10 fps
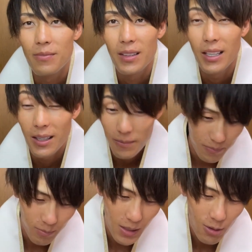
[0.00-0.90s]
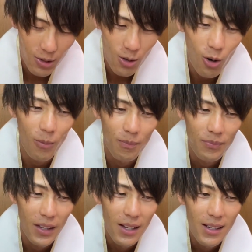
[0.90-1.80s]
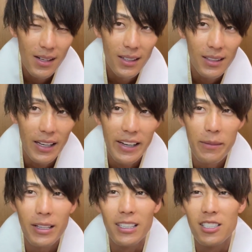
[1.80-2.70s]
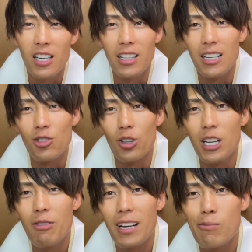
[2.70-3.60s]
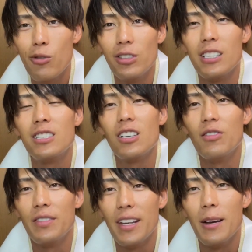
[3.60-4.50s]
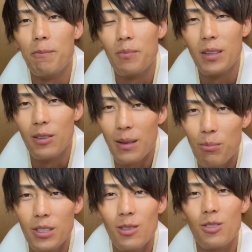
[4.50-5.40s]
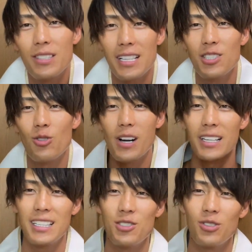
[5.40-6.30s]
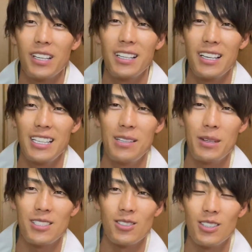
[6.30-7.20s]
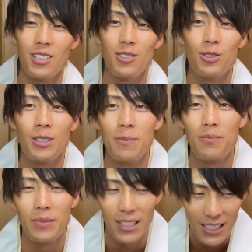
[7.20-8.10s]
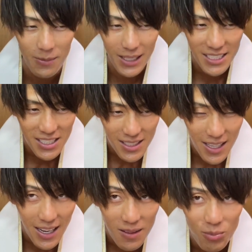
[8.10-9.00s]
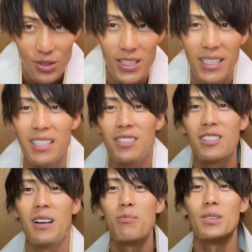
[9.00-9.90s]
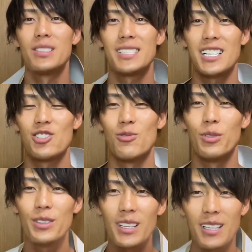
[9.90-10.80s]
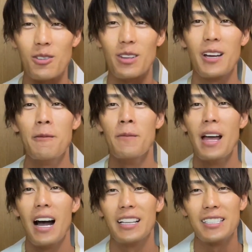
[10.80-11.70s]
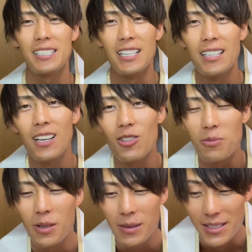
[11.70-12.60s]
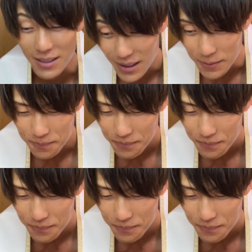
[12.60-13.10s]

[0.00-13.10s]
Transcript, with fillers: で、まあこれを大会前に言っちゃったらちょっと言い訳っぽくなっちゃうんで、グランプリのこのサッシをかけた状態で言いますっていう風に言いまして、無事にグランプリのサッシを持ってきたので、話していきたいと思いますが、